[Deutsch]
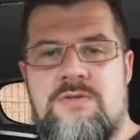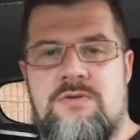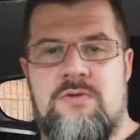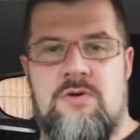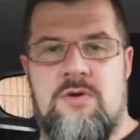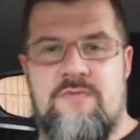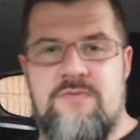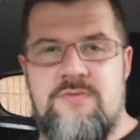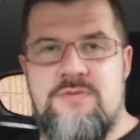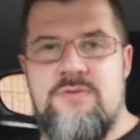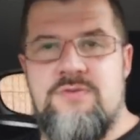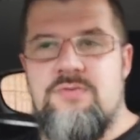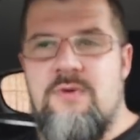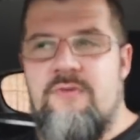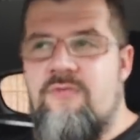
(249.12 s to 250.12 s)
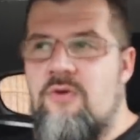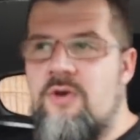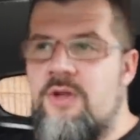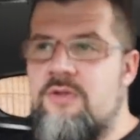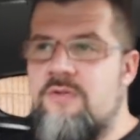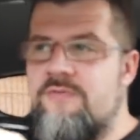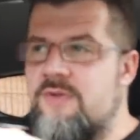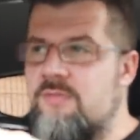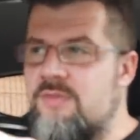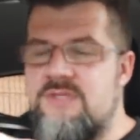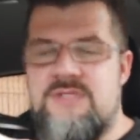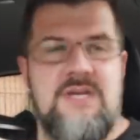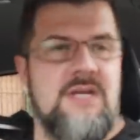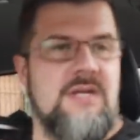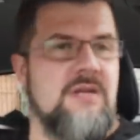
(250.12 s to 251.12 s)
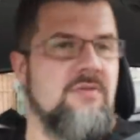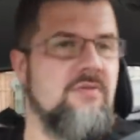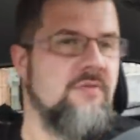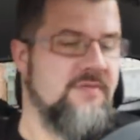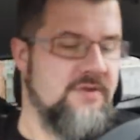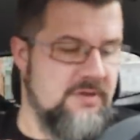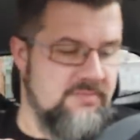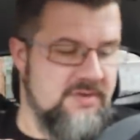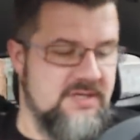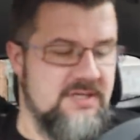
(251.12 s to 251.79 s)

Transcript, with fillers: So, hoffnungslos überfordert auf dem Recyclinghof der